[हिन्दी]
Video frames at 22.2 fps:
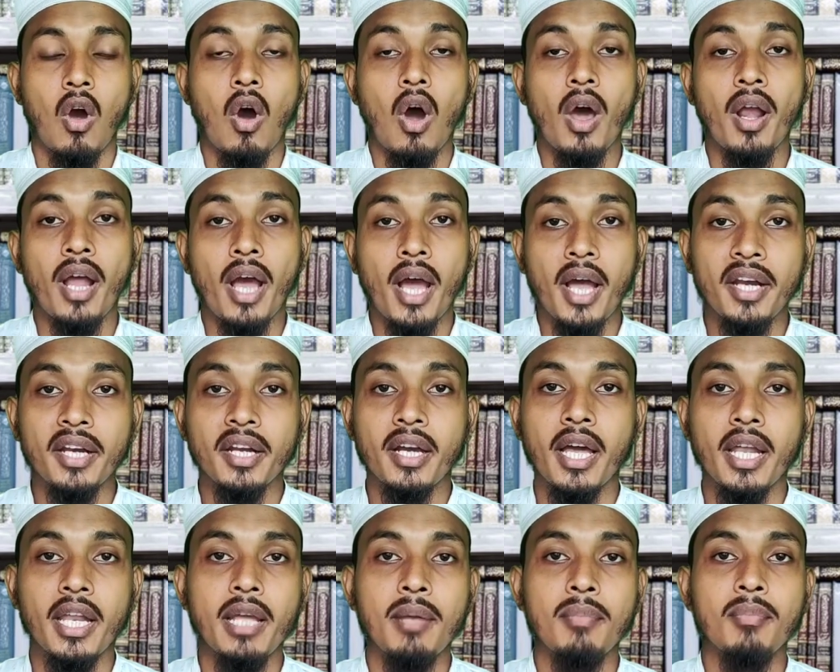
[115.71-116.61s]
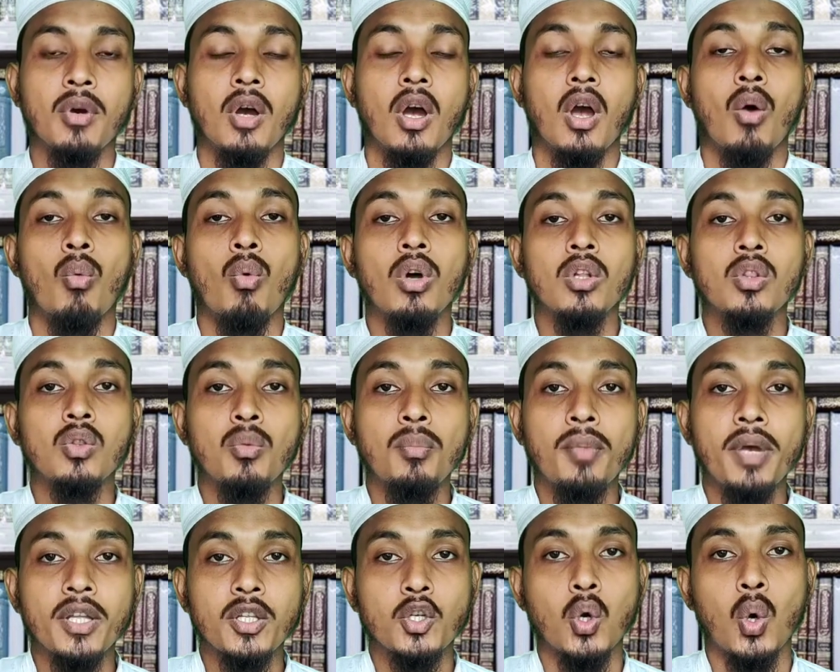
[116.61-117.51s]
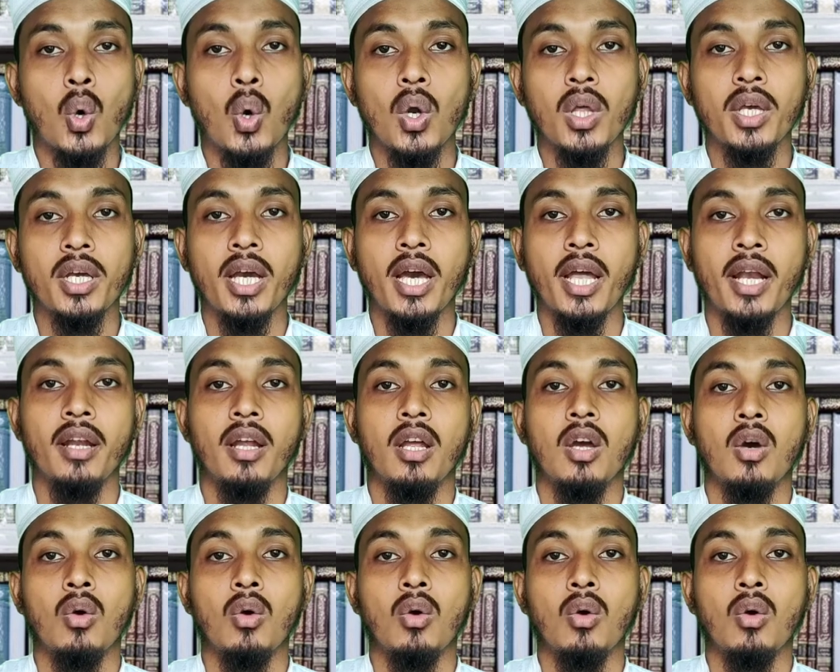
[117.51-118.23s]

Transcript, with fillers: और अन करीब वो तुम्हें छोड़कर